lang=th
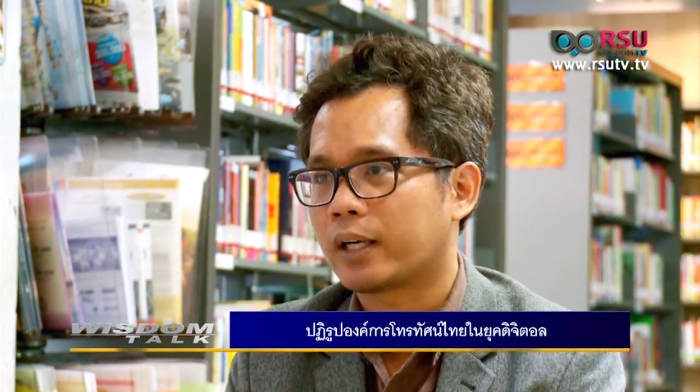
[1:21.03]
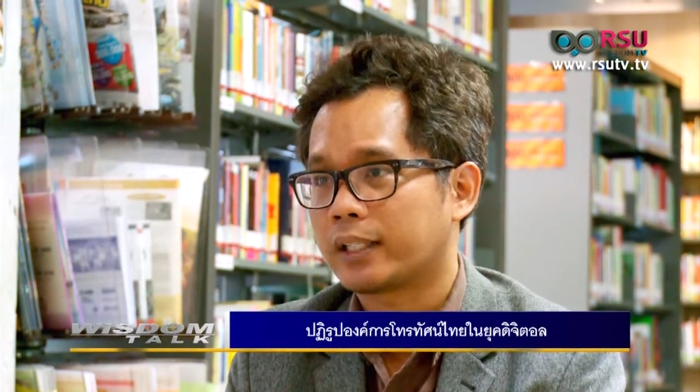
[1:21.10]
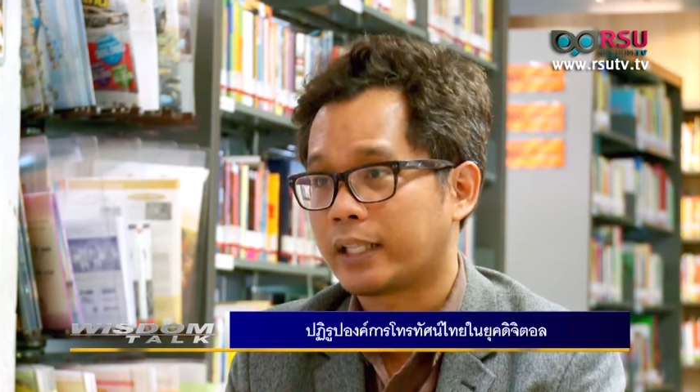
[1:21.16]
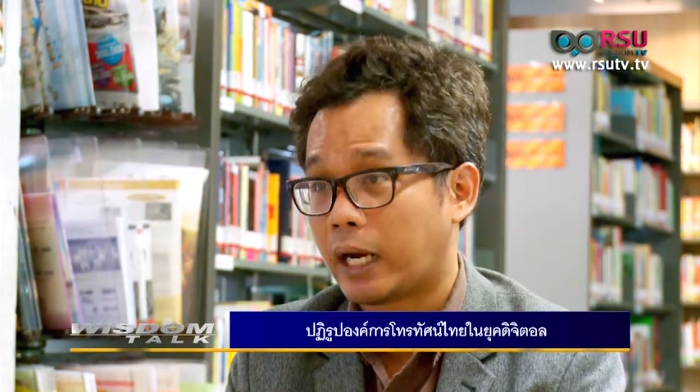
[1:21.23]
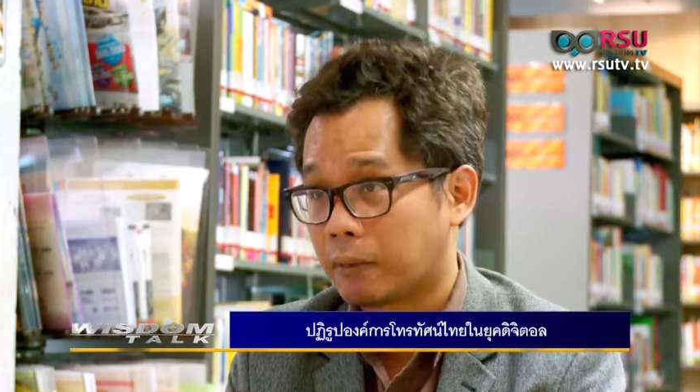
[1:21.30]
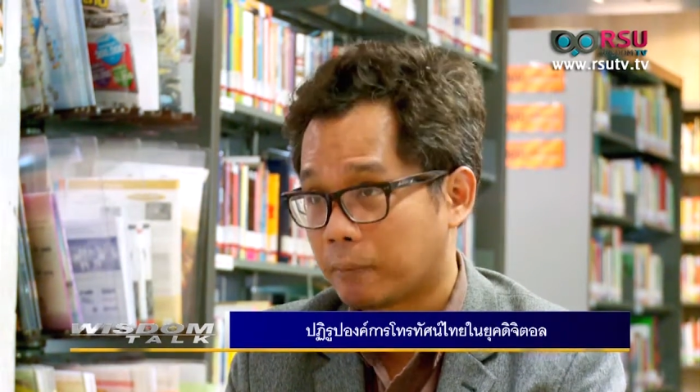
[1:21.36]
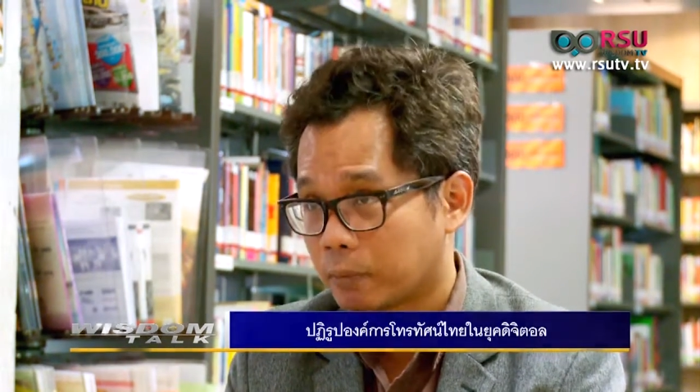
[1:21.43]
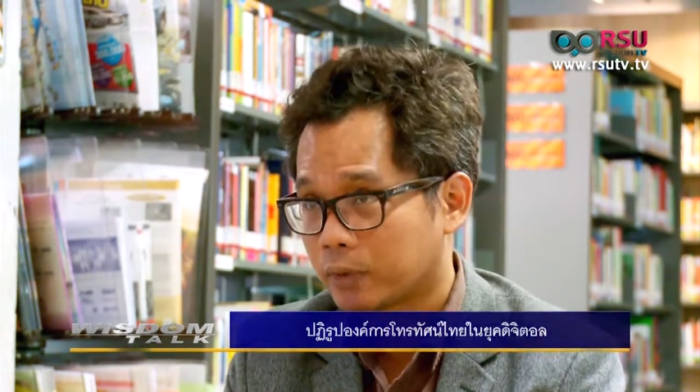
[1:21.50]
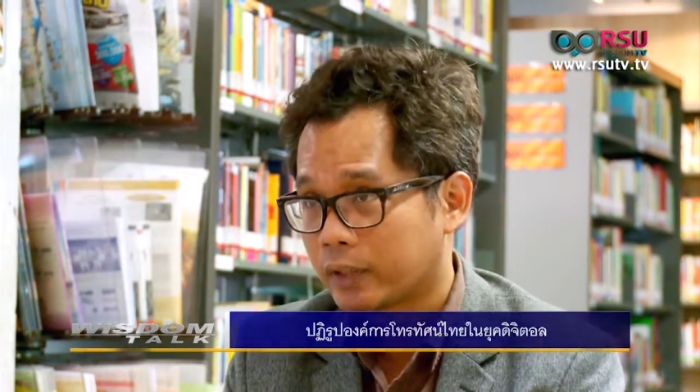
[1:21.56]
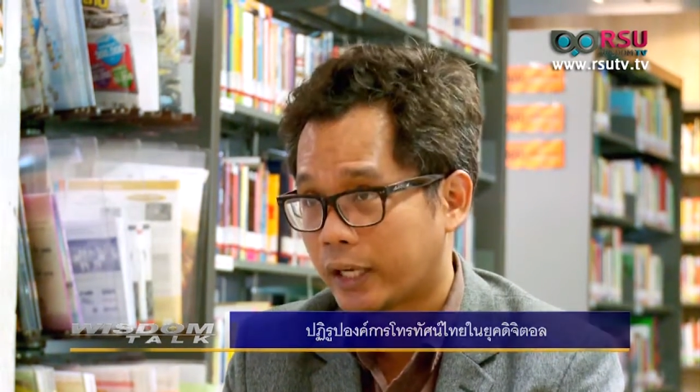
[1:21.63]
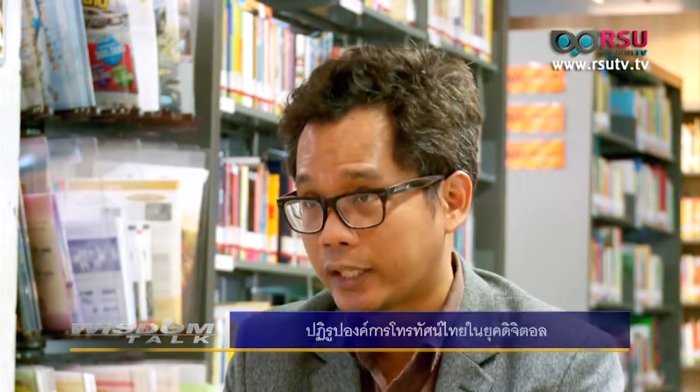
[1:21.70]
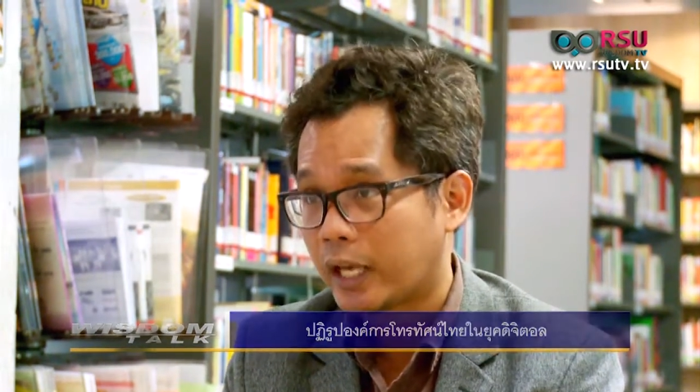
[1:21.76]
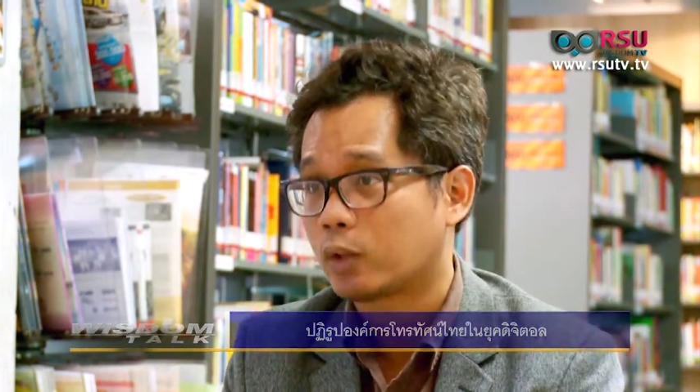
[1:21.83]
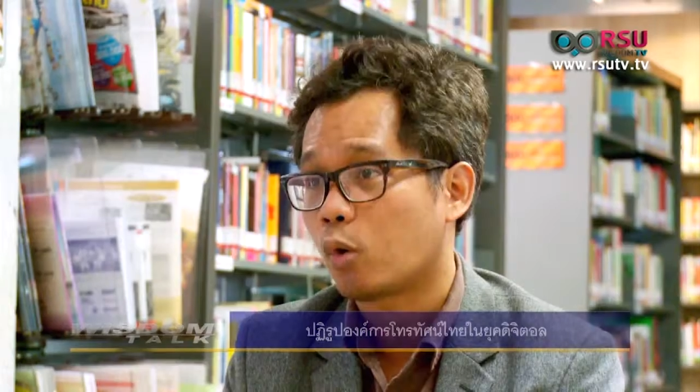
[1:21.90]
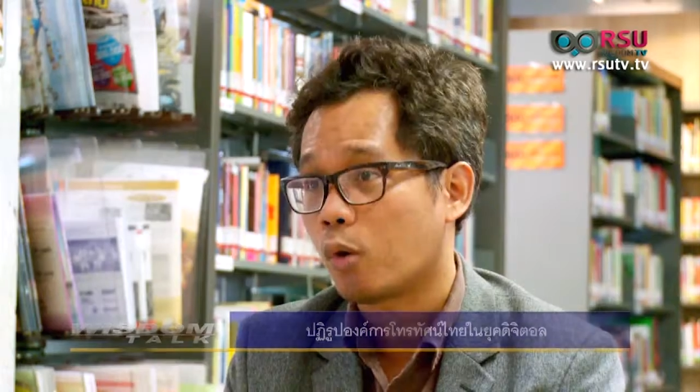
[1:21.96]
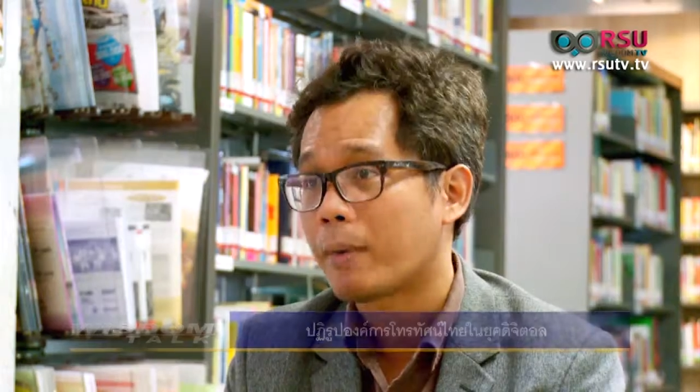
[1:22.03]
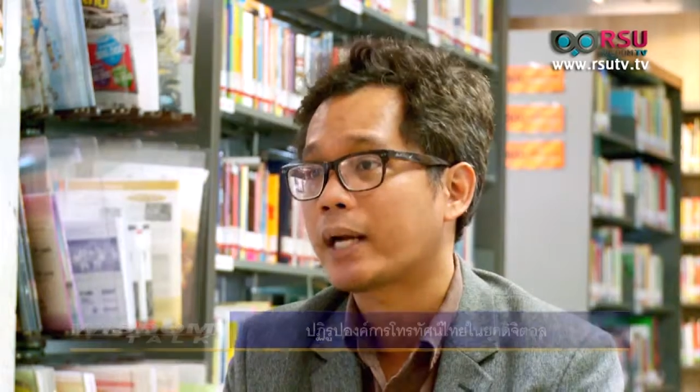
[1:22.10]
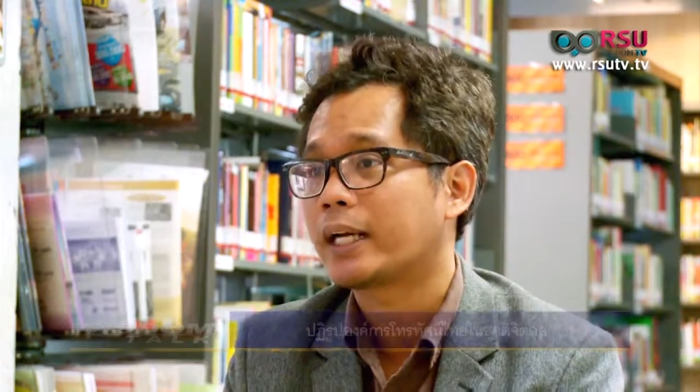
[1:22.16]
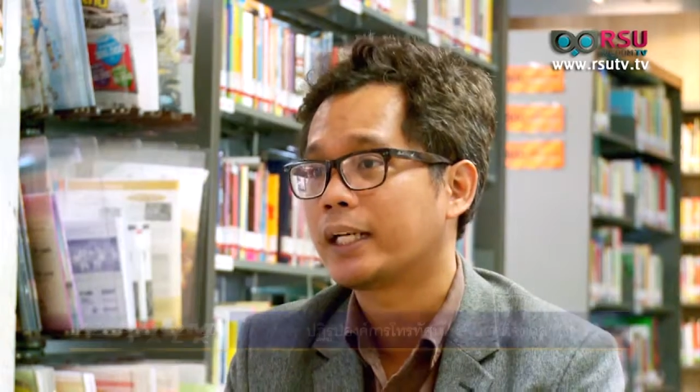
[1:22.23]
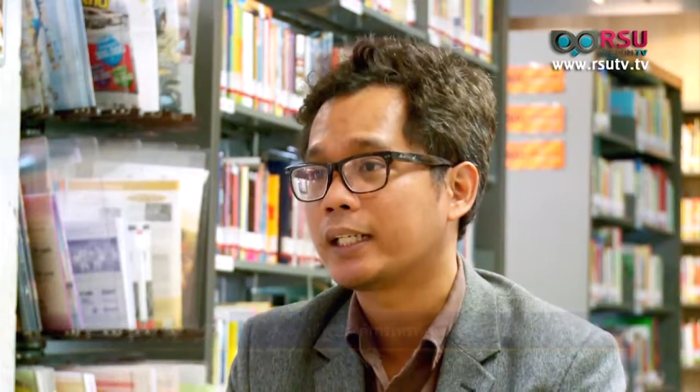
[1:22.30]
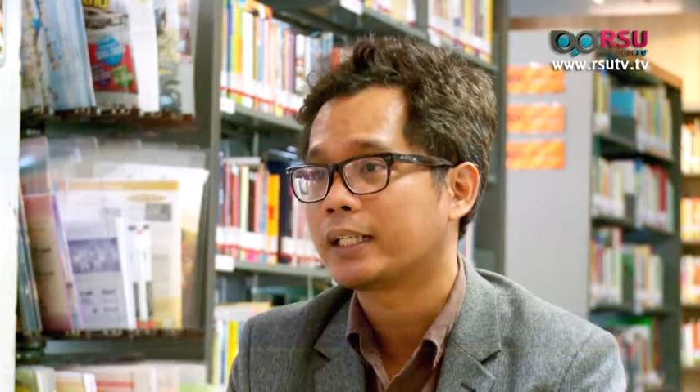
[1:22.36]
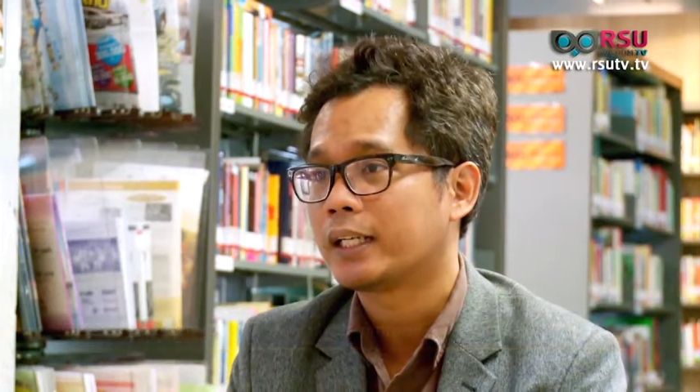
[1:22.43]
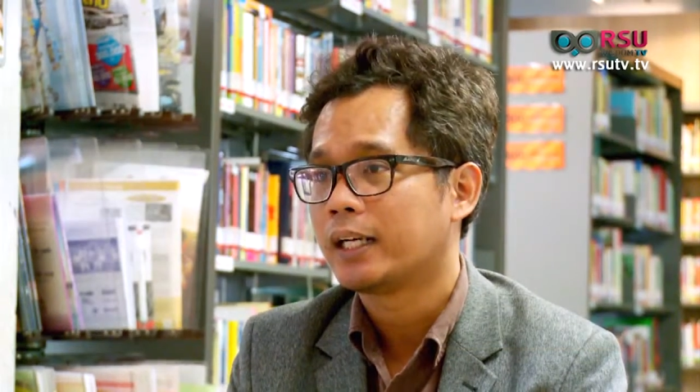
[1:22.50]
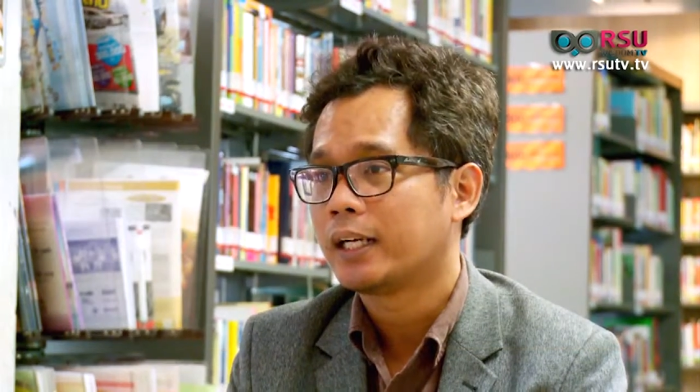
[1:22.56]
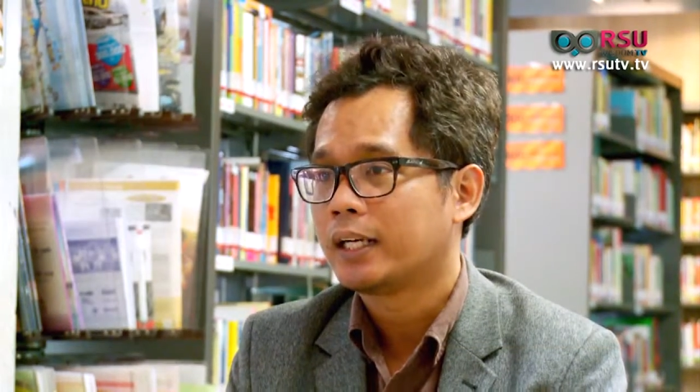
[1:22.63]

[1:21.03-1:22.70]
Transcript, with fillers: ขยายขยายตัวมากขึ้น